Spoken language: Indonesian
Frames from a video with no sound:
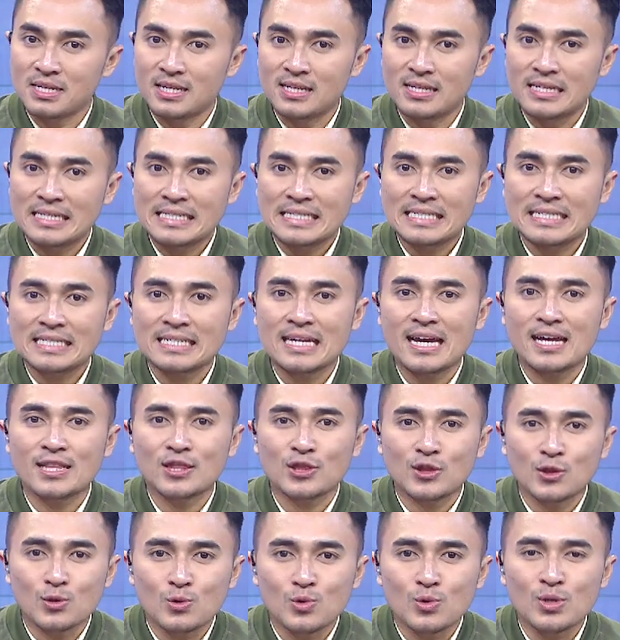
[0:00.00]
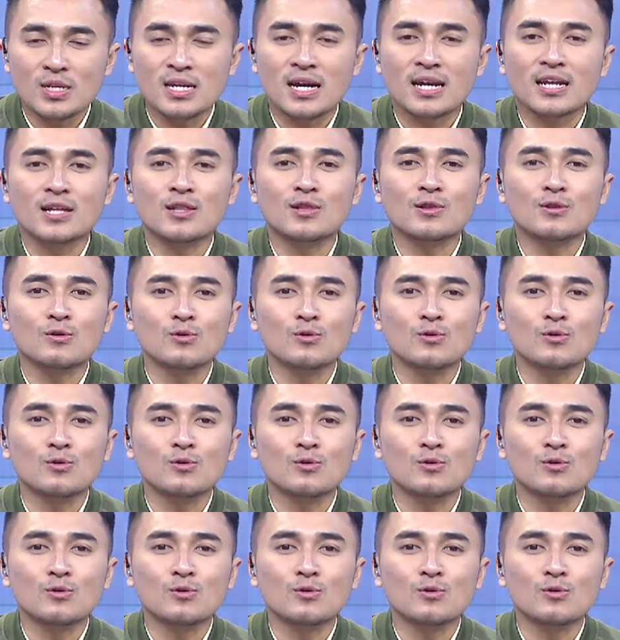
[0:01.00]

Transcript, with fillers: menjadi satu dari